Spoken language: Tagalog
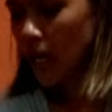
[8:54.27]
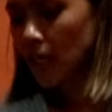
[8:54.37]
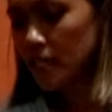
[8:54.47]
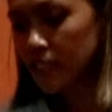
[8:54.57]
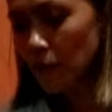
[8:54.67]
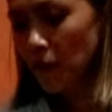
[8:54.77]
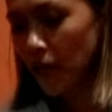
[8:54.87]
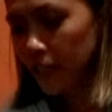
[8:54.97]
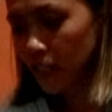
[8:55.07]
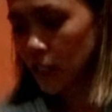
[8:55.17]
hanggang sa
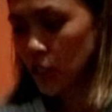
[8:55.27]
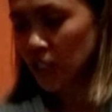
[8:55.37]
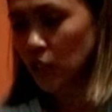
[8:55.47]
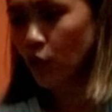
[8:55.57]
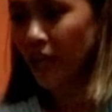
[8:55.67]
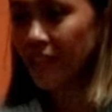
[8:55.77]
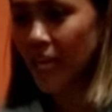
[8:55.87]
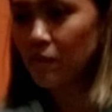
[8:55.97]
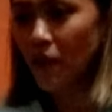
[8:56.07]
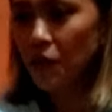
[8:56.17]
makarating siya dito. And
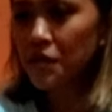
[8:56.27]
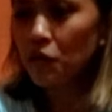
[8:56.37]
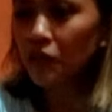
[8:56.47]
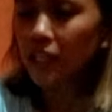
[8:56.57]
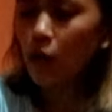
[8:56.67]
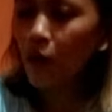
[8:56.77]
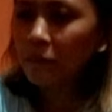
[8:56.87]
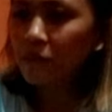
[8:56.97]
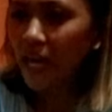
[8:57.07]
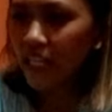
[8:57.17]
then, meron akong
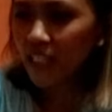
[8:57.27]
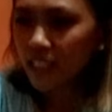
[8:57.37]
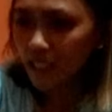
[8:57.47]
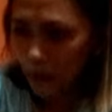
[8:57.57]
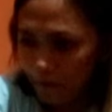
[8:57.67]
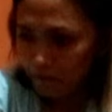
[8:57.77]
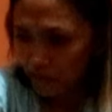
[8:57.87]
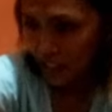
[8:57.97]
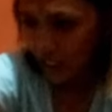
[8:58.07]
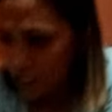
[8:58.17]
ginawang belt.
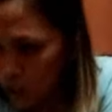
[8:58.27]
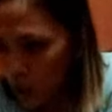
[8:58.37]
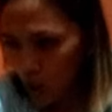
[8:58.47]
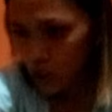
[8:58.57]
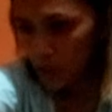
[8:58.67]
Ito.